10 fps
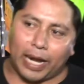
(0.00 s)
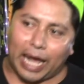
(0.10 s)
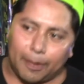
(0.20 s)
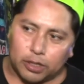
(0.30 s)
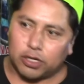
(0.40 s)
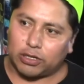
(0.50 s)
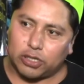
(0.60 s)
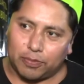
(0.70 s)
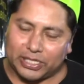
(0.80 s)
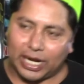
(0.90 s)
manejamos lo que
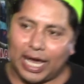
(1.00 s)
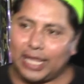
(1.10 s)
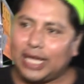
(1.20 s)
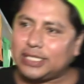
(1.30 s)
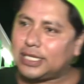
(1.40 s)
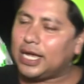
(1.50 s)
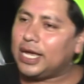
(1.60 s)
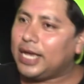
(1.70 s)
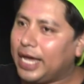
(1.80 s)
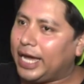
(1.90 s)
son micheladas,
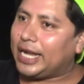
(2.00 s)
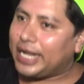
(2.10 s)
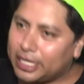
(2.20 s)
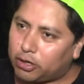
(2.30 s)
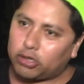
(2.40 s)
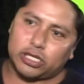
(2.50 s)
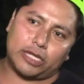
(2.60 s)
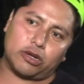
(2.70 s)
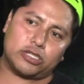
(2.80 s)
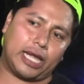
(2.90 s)
eh, litros,
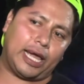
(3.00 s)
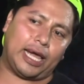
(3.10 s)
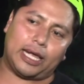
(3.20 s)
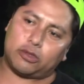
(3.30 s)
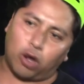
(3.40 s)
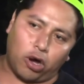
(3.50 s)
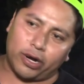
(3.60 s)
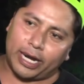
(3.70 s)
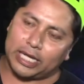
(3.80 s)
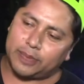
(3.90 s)
litros de
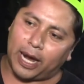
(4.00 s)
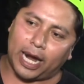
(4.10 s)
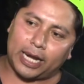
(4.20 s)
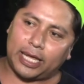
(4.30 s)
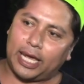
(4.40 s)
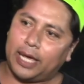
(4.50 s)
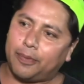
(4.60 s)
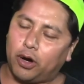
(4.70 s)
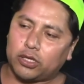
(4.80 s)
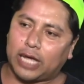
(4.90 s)
Torres, Bacardí,
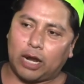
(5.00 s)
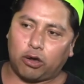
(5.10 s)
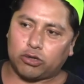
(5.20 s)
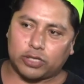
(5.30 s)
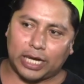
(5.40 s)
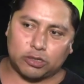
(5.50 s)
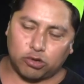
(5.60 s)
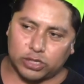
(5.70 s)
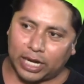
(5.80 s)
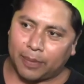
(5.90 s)
vodka, lo que ustedes
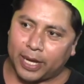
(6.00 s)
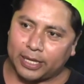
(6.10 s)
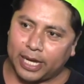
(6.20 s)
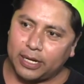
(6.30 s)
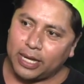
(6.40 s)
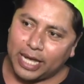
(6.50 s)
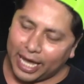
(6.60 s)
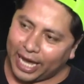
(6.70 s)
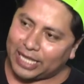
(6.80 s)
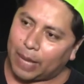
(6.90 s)
gusten y manden.
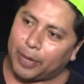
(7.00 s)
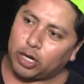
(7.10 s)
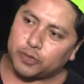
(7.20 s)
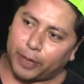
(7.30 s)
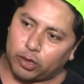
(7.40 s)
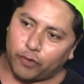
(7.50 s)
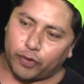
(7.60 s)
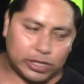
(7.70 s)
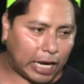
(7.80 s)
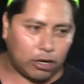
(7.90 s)
Y también los
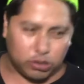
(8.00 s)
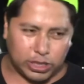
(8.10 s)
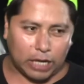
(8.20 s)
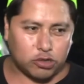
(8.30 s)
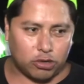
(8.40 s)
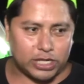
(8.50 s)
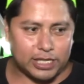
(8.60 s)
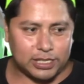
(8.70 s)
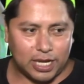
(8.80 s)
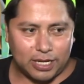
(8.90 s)
pitufos, ¿ya, ya los
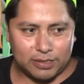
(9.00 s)
conoces?